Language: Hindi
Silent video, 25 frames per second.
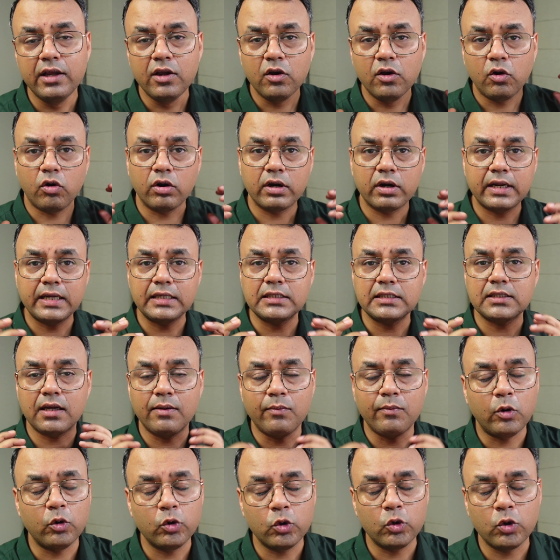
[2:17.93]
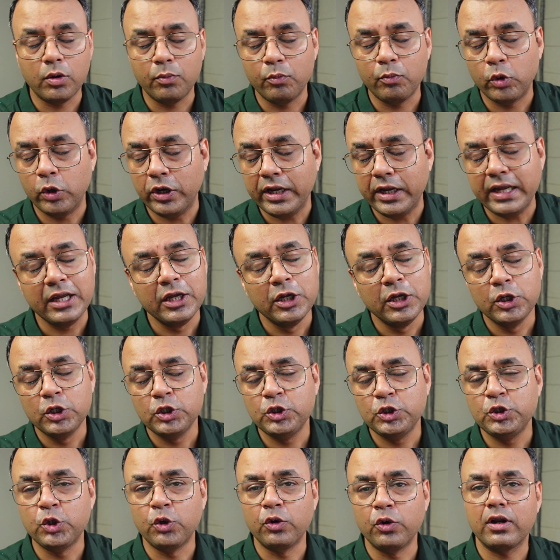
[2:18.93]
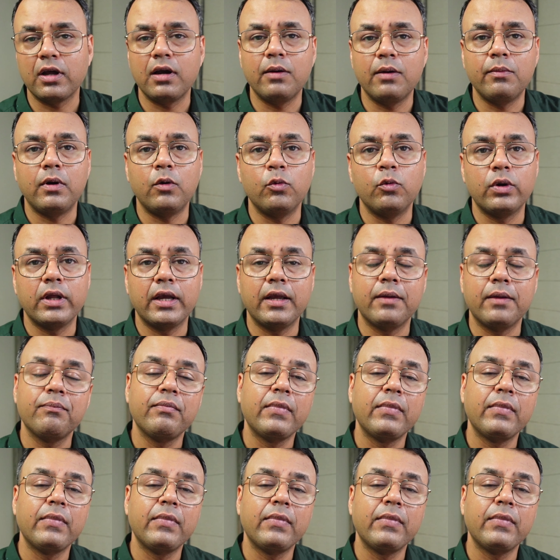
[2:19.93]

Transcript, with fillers: और किस अमाउंट को हम बोले छोटा अमाउंट है